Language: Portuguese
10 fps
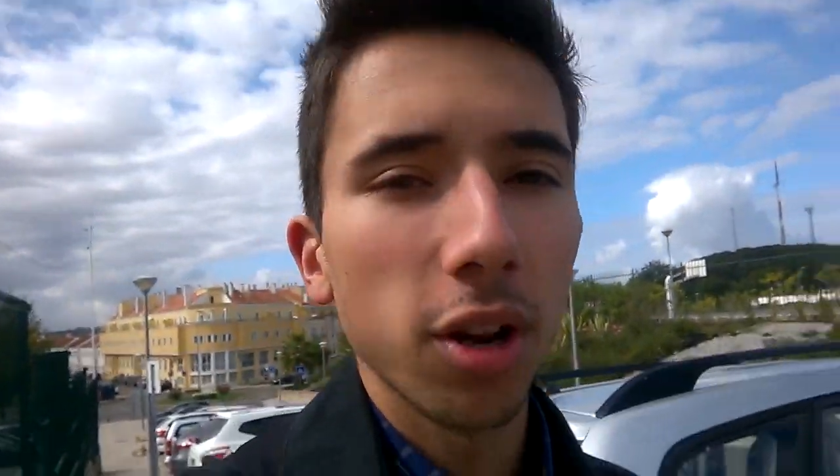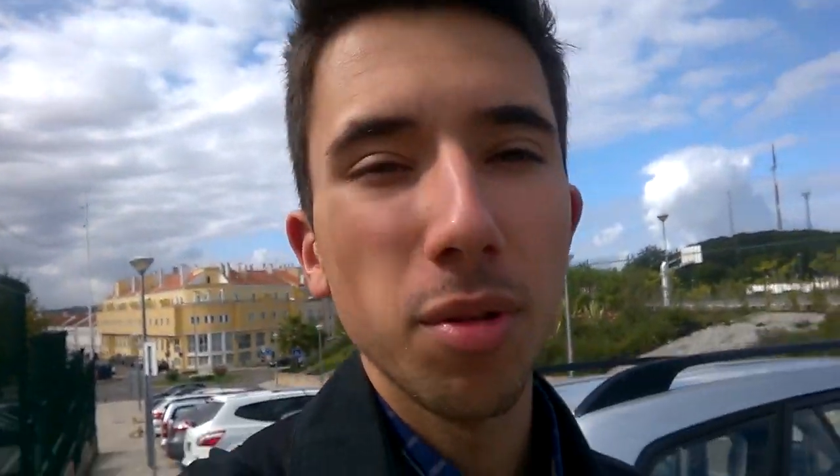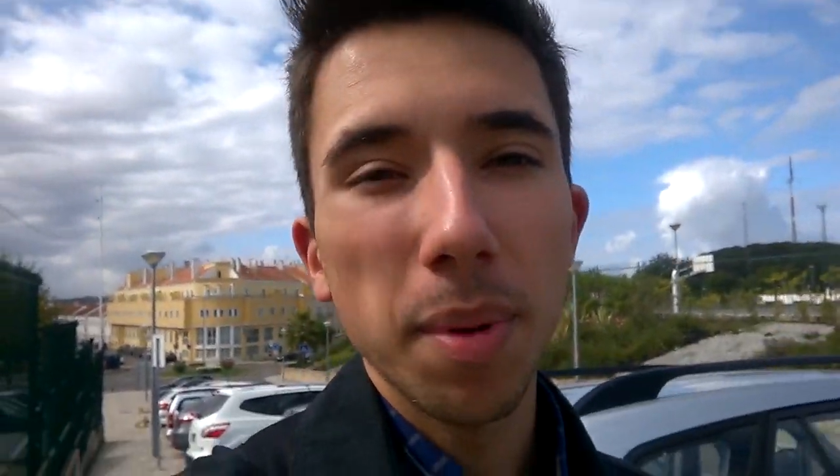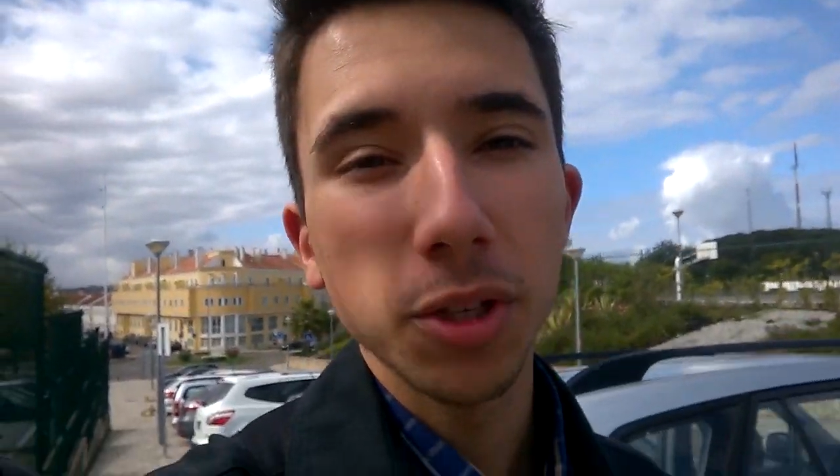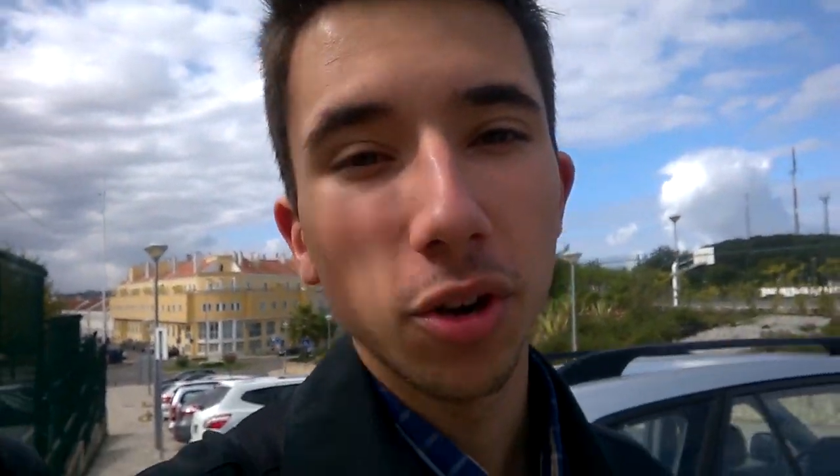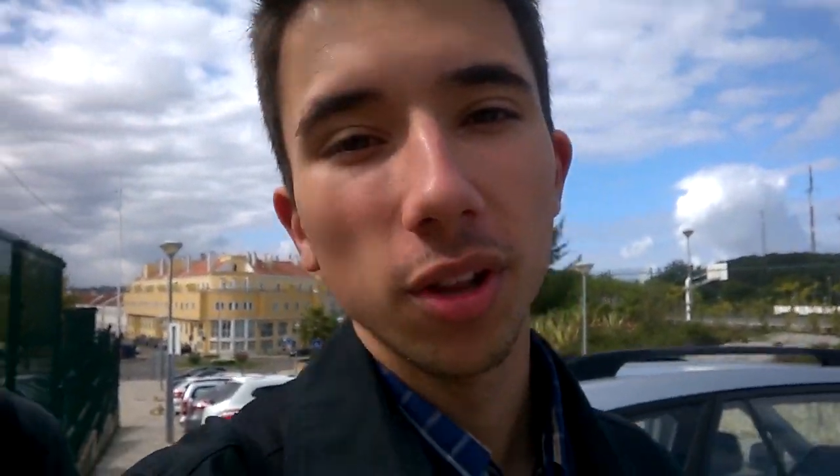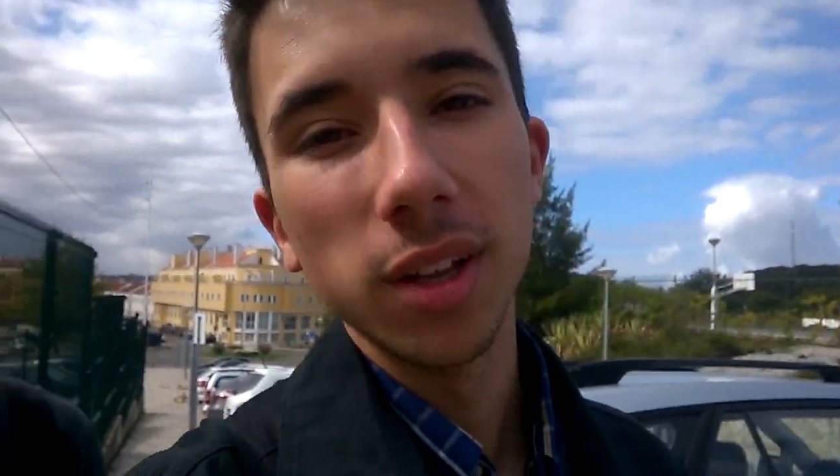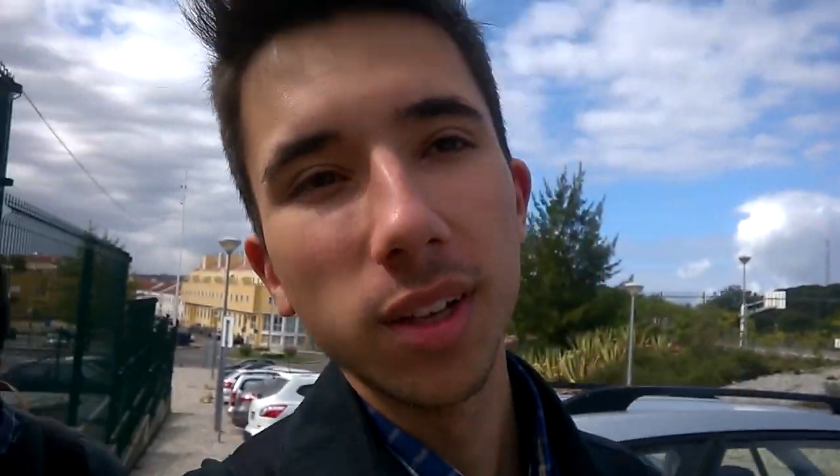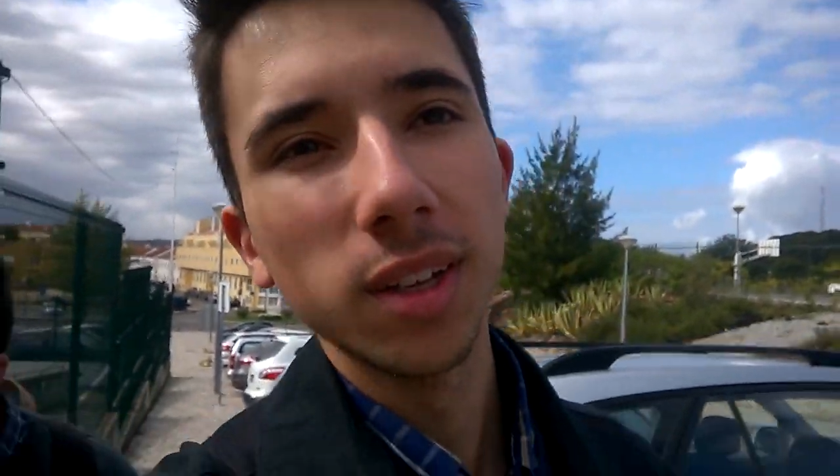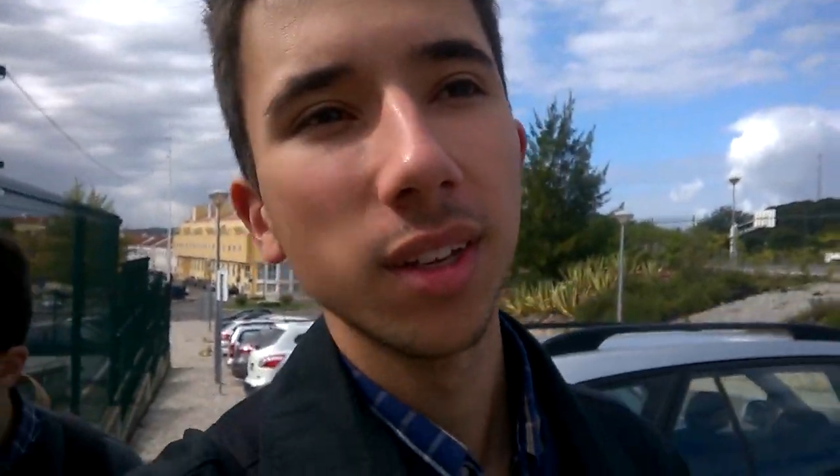agora assim para a escola.
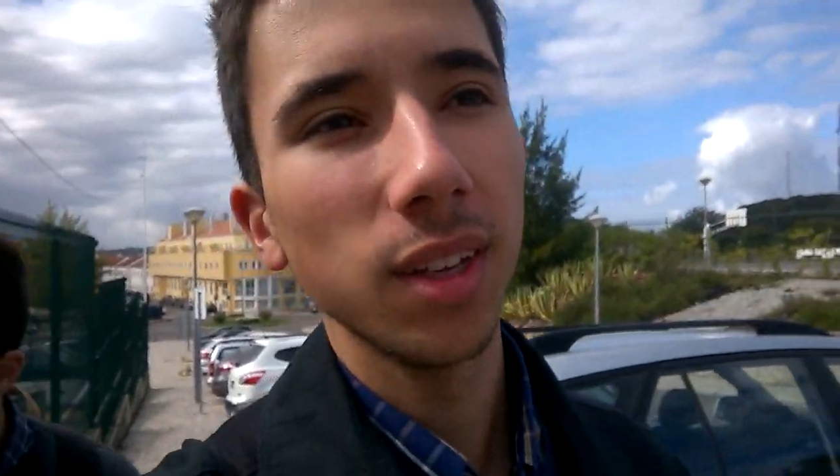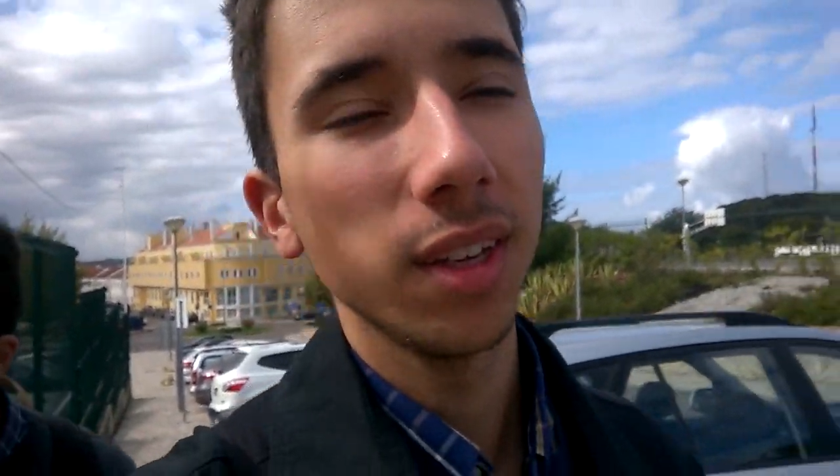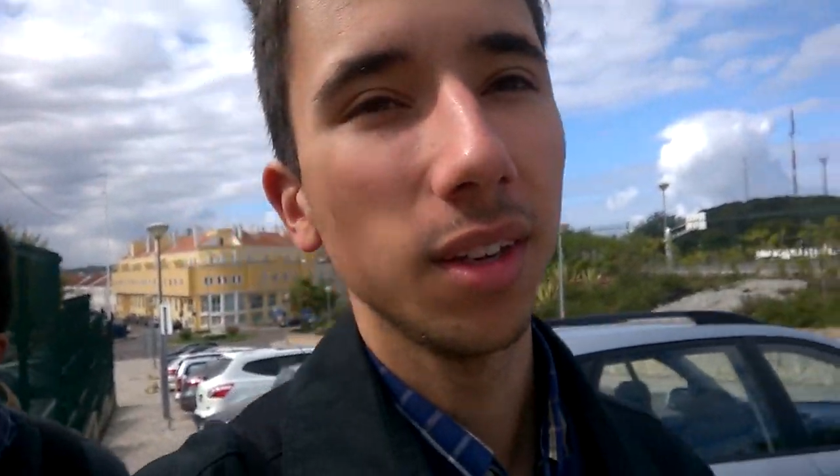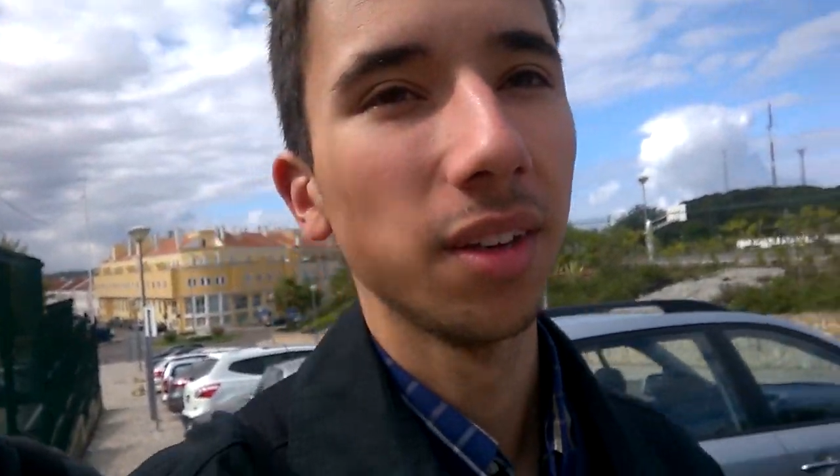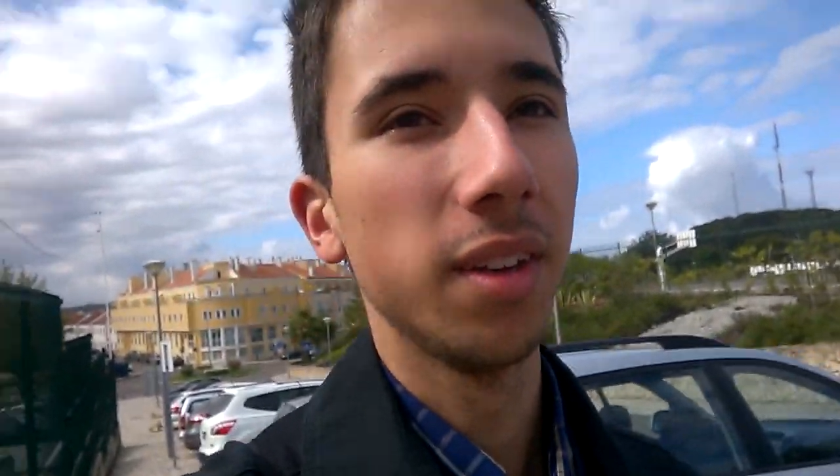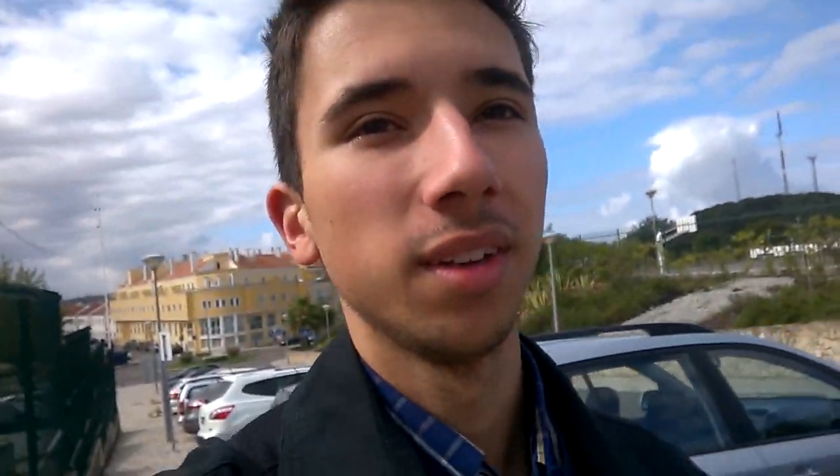E